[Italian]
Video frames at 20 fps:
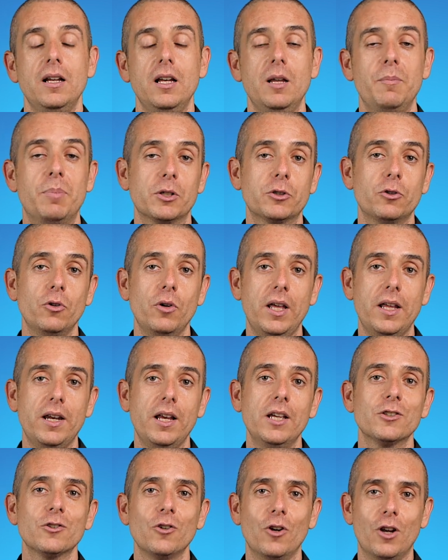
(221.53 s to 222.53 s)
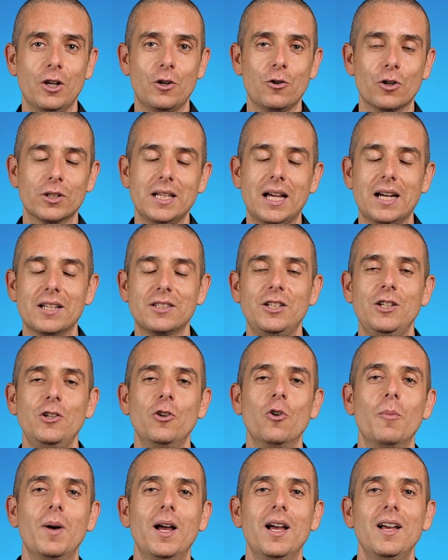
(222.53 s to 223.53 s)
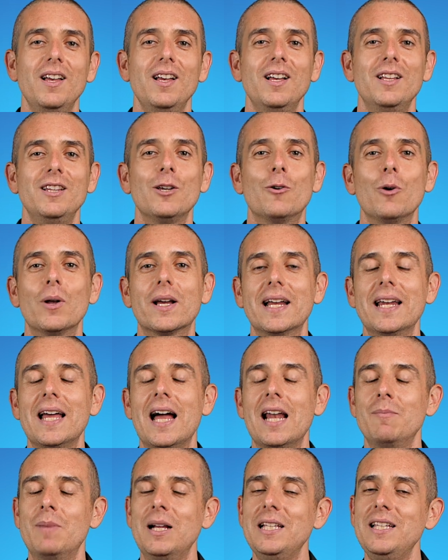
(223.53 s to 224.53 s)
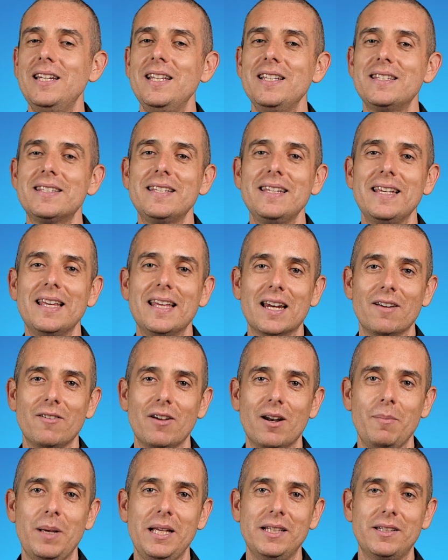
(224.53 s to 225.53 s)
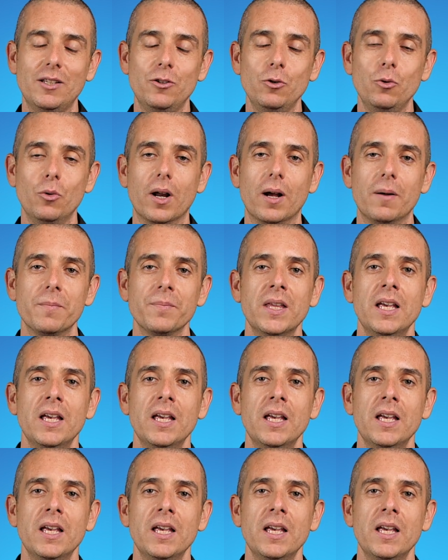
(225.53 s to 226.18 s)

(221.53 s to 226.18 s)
le persone riescono a ricordarsi il nome di quel canale, ma agli inizi era veramente dura.